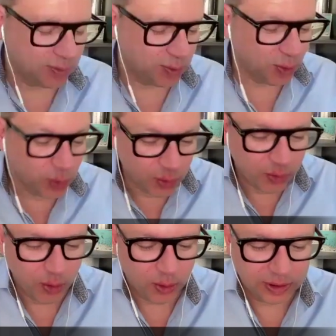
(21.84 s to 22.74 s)
ce
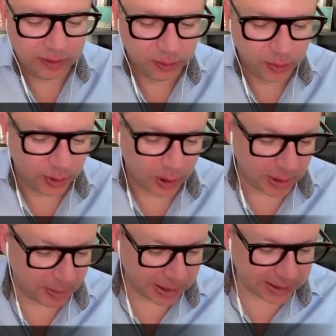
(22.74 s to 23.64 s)
nouveau rendez-vous du Club
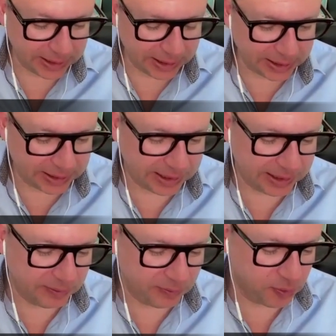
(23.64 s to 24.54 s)
Lamartine qui est
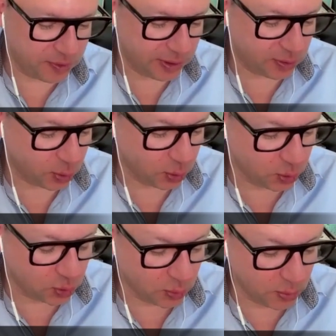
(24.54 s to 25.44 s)
diffusé sur
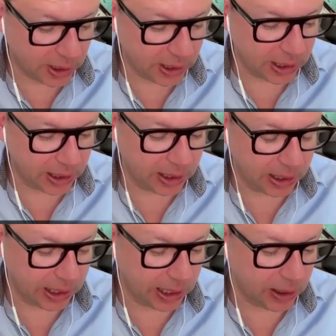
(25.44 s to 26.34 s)
YouTube
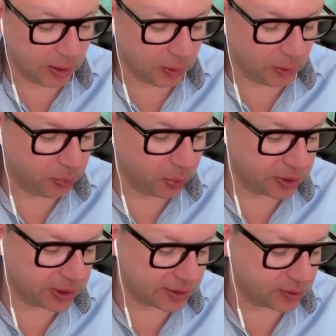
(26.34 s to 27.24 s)
et en
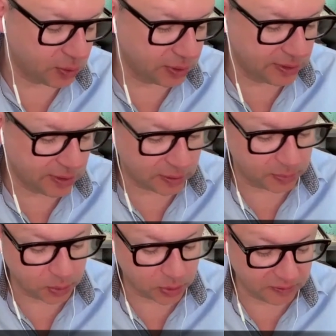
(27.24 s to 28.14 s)
podcast sur Deezer,
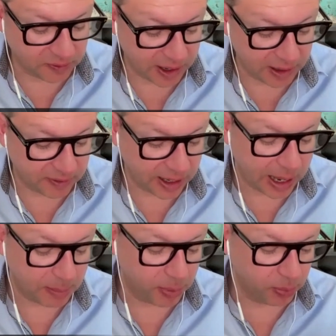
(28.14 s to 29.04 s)
Spotify
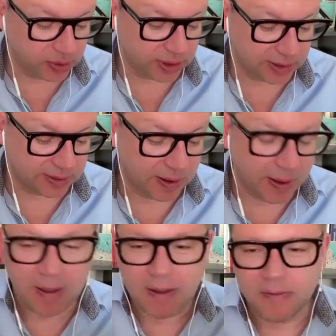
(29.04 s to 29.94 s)
et Apple Podcast.
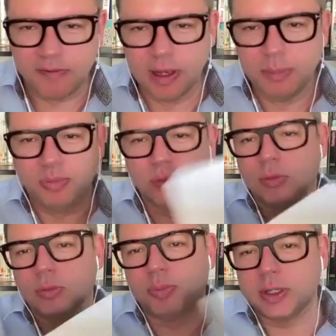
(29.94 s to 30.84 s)
Philippe,
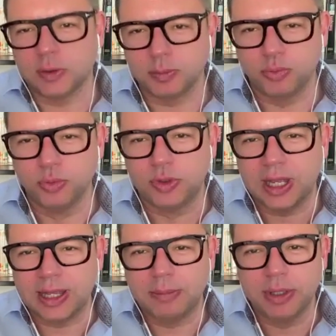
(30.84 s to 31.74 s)
on ne te présente plus, tu es
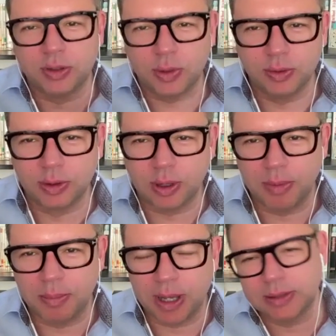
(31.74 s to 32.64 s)
un habitué du
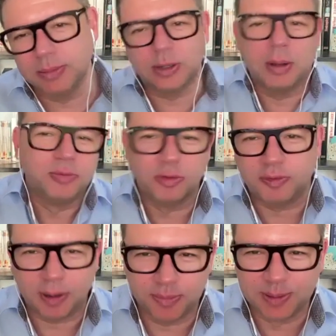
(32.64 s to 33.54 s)
Club Lamartine, mais quand même, je vais
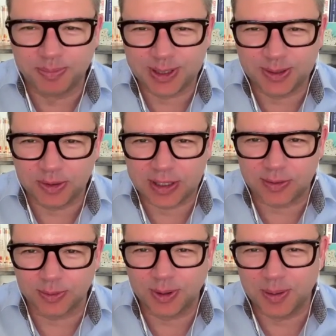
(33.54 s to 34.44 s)
faire une petite
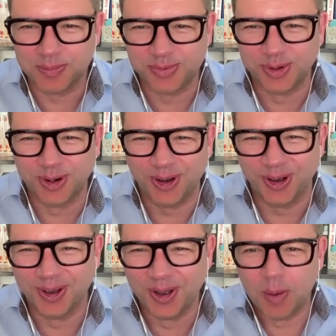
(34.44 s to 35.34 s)
présentation quand même pour, euh,
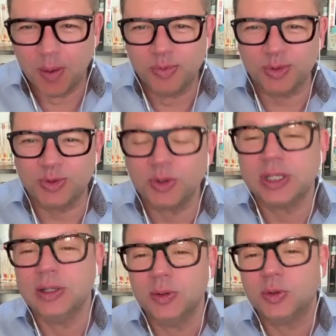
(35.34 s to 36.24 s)
pour ceux
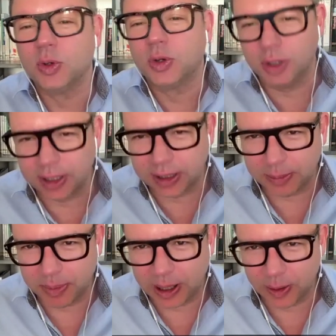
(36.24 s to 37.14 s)
qui ne te
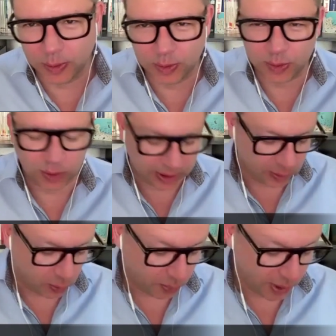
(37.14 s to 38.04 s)
connaîtraient pas ou ceux qui ne sont